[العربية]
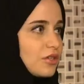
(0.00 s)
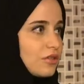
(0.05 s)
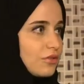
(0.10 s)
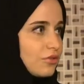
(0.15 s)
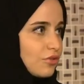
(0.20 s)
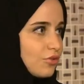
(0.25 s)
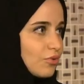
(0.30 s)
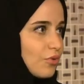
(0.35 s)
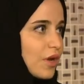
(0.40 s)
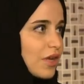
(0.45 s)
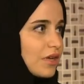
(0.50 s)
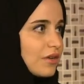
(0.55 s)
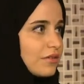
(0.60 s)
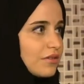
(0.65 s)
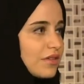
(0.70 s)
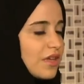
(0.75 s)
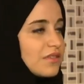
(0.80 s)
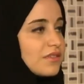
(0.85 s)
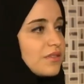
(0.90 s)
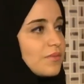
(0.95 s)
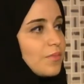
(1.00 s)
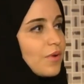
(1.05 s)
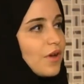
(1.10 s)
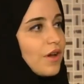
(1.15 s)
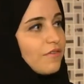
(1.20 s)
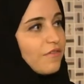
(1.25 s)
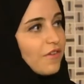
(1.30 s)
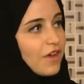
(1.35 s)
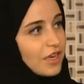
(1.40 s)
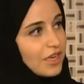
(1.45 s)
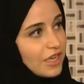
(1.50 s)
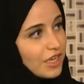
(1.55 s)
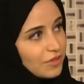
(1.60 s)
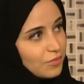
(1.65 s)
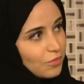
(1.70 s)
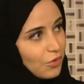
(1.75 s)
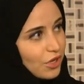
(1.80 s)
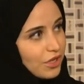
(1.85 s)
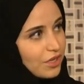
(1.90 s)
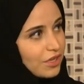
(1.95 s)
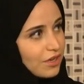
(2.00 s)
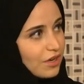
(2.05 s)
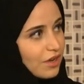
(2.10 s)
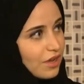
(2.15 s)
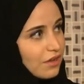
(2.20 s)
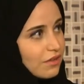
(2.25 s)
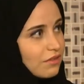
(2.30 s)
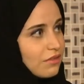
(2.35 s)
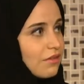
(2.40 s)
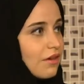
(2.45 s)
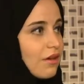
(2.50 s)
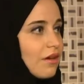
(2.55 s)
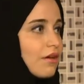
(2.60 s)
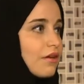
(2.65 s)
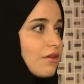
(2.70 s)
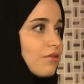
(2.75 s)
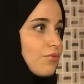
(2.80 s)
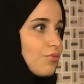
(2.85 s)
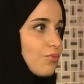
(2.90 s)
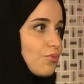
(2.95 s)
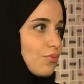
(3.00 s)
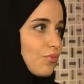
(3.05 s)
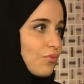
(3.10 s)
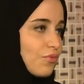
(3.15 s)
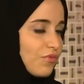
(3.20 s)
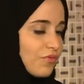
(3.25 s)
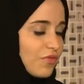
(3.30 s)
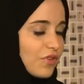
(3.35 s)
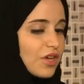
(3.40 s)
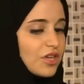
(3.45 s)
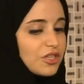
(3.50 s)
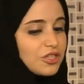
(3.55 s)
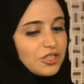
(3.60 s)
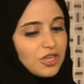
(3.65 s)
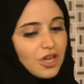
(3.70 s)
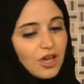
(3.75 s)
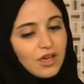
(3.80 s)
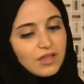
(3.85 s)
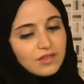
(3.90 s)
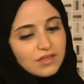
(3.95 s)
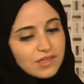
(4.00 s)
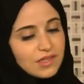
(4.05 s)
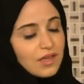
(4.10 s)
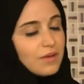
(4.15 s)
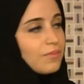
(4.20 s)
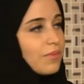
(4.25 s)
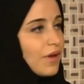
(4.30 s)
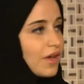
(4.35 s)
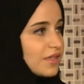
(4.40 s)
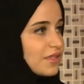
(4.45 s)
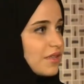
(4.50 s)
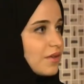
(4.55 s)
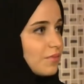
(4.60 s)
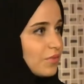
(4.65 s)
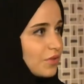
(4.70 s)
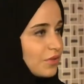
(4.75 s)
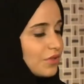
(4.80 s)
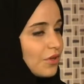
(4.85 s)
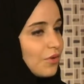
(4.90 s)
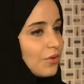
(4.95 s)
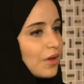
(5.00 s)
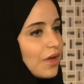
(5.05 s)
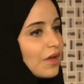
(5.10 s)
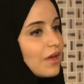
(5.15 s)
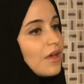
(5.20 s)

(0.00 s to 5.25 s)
دول تناسبها فعاليات معينة أكثر وفي أشياء أنسب حسب الدولة